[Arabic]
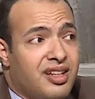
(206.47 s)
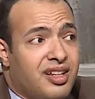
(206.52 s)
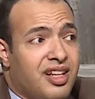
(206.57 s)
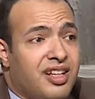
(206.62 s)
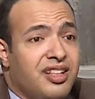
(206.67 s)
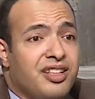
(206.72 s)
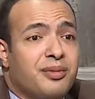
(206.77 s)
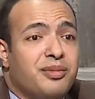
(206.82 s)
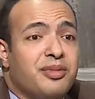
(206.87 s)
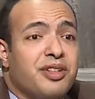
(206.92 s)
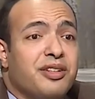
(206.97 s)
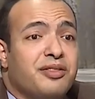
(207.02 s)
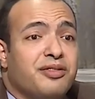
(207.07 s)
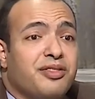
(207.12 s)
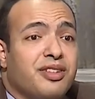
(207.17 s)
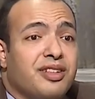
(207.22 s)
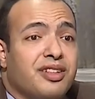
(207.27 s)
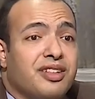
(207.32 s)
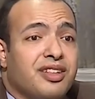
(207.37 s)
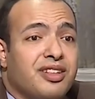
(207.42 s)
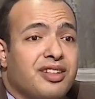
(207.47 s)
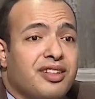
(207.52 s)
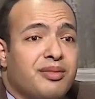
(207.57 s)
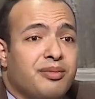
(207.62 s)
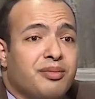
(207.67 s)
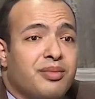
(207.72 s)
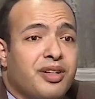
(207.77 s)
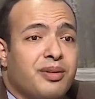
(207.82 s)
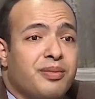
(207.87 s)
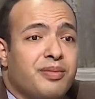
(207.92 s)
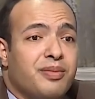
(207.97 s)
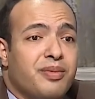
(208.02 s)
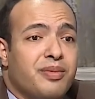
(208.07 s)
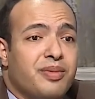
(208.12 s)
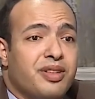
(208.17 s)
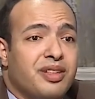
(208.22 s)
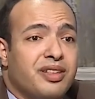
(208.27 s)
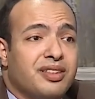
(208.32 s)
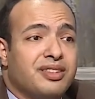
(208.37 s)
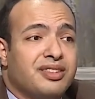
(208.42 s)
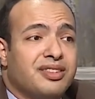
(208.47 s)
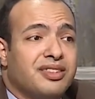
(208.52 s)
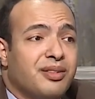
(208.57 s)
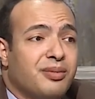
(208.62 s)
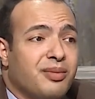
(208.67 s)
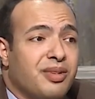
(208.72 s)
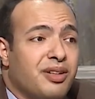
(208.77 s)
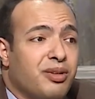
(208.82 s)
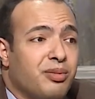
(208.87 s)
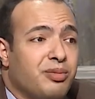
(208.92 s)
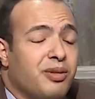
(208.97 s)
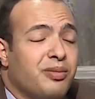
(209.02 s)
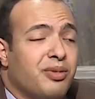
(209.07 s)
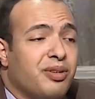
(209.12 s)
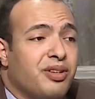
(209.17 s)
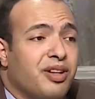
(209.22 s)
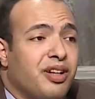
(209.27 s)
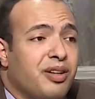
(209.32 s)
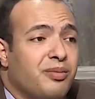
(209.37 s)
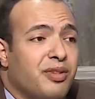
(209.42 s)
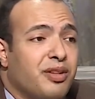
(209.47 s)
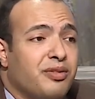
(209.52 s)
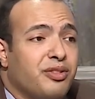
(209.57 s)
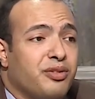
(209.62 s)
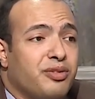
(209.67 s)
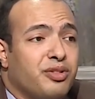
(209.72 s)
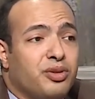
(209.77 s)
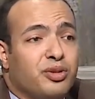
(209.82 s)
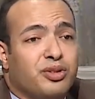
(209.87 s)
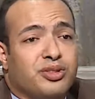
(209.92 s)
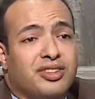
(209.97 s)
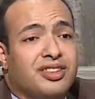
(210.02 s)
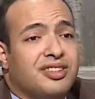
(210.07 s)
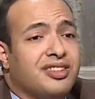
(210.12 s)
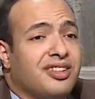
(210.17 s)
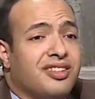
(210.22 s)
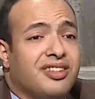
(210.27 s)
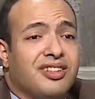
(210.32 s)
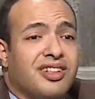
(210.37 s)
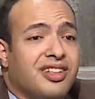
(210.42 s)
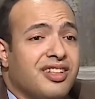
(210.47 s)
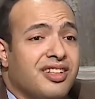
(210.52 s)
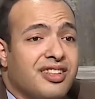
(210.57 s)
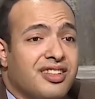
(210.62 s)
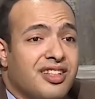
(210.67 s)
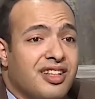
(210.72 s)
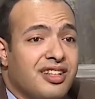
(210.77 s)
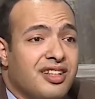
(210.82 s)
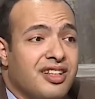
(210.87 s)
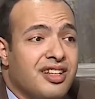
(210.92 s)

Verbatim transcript: احنا بنقفل باب السماء وباب الرحمه في وشوش ناس كثيره جدا